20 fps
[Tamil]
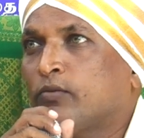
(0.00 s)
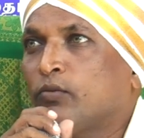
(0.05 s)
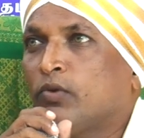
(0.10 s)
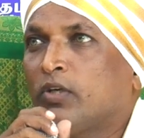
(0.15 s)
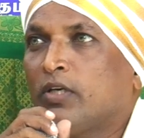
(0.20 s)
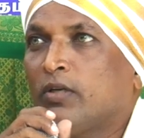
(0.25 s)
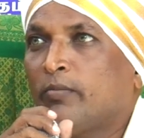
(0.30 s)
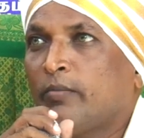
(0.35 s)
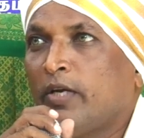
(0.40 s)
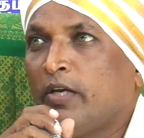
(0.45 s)

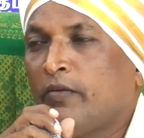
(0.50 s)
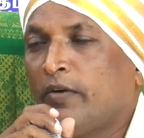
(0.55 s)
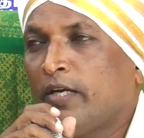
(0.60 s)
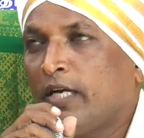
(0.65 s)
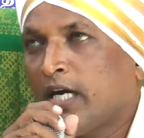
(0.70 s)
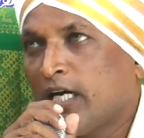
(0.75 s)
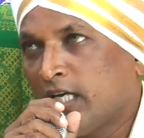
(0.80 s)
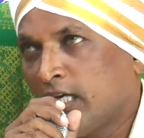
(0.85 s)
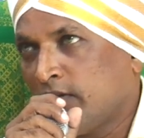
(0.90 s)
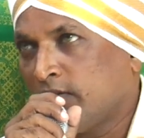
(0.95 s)
உங்கள் மெய்வழி
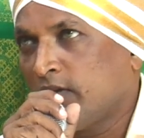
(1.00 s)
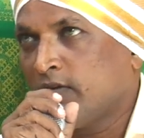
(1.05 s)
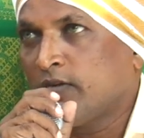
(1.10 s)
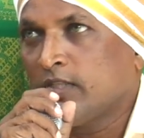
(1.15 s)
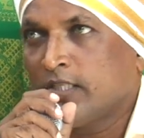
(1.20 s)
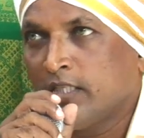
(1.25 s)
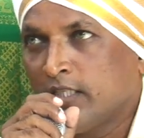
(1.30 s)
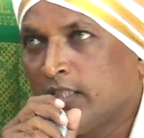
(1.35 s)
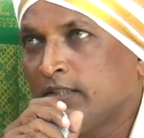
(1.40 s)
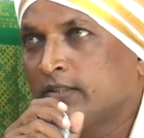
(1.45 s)
ஆண்டவர்
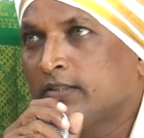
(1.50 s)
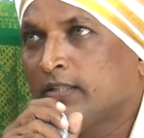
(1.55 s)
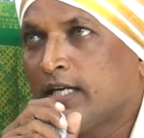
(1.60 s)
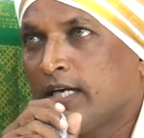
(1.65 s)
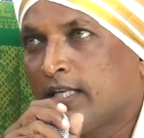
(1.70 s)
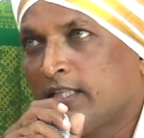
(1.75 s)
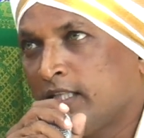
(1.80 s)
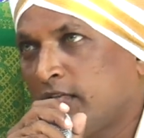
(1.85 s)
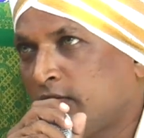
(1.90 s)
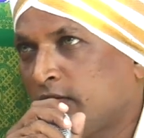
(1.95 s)
வந்து
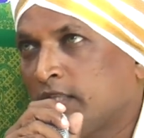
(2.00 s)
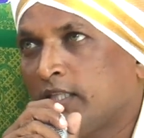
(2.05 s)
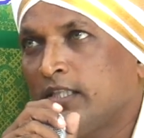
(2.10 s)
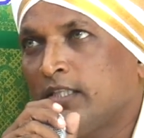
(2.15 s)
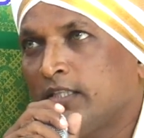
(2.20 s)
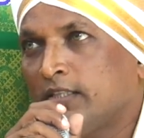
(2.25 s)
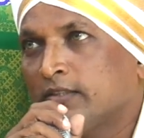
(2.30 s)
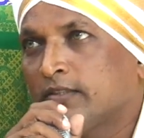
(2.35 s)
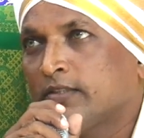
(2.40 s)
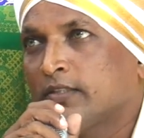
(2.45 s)
அனந்தர் வந்து